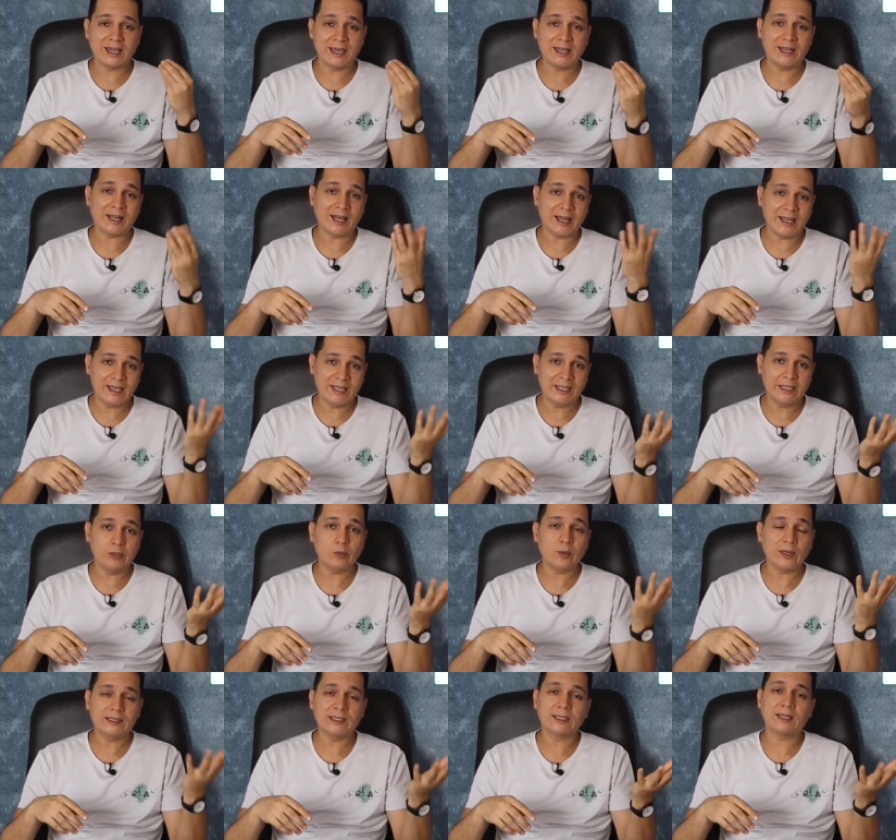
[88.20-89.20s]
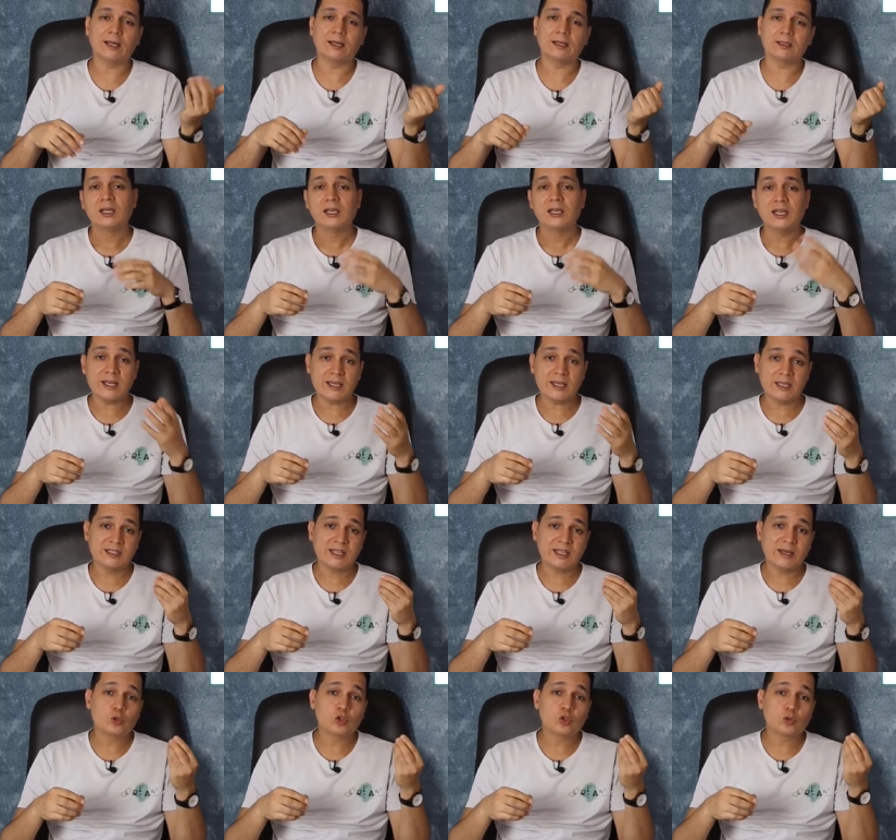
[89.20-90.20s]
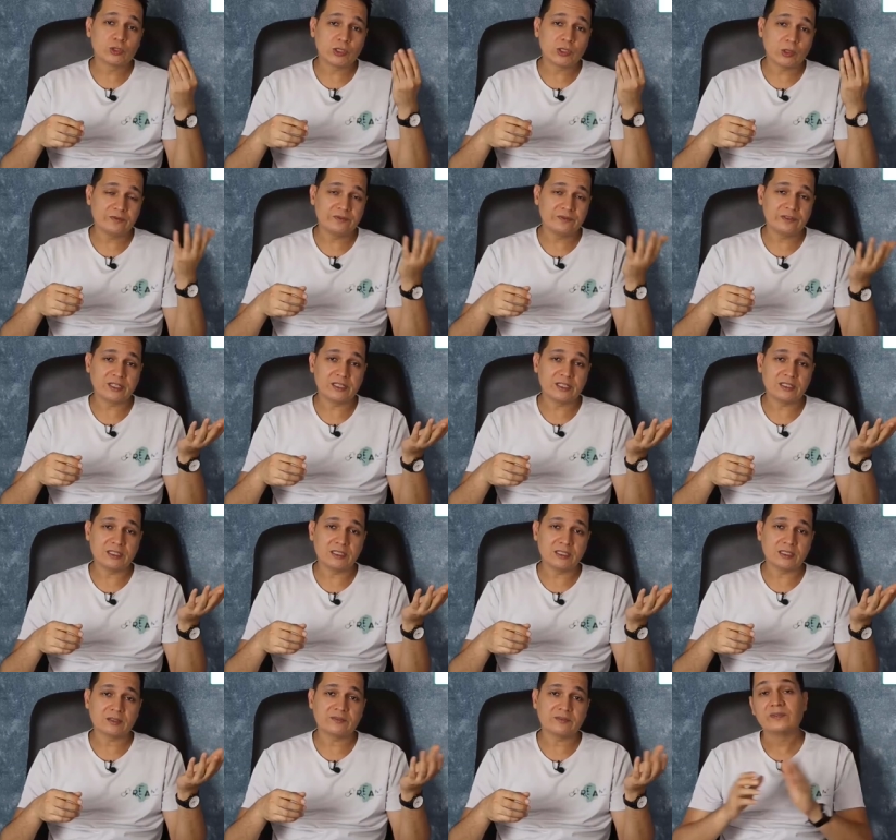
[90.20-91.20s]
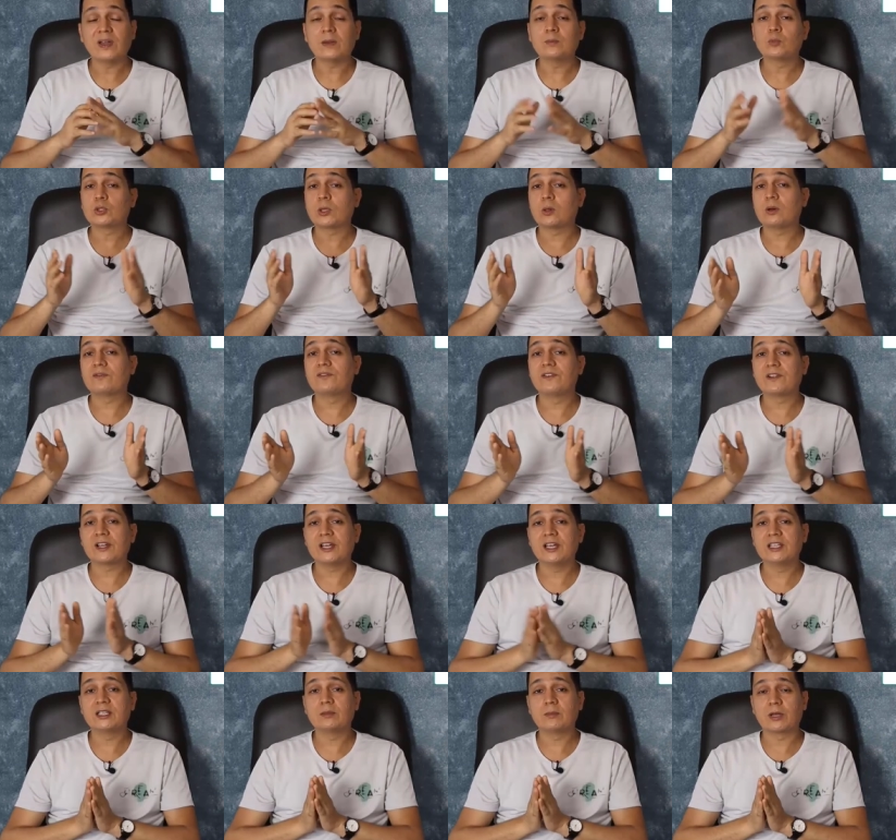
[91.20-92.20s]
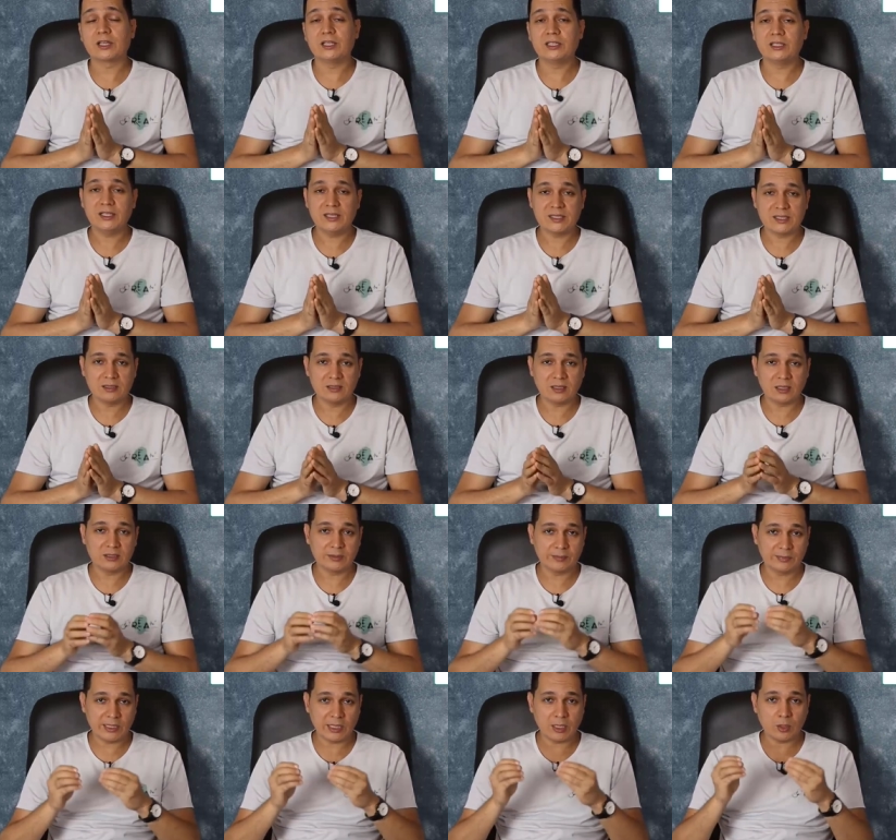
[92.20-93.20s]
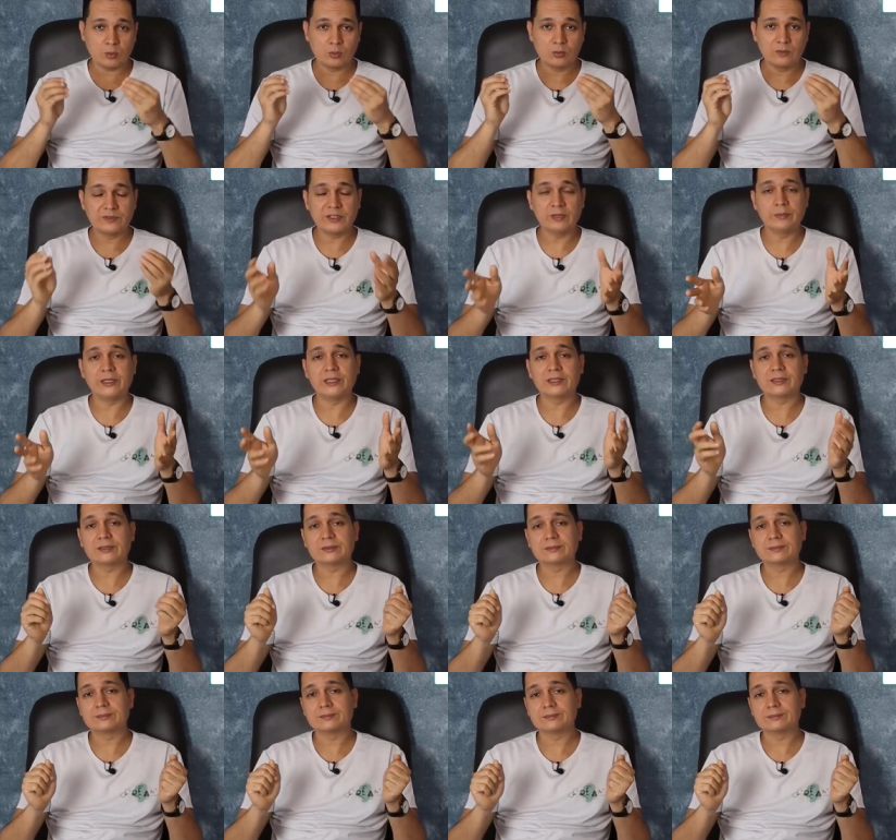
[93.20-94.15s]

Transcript: كان عالي ولا لأ، لكن ده مش متوفر كتير، فالمتوفر إن المريض يقيس الضغط بتاعه في البيت.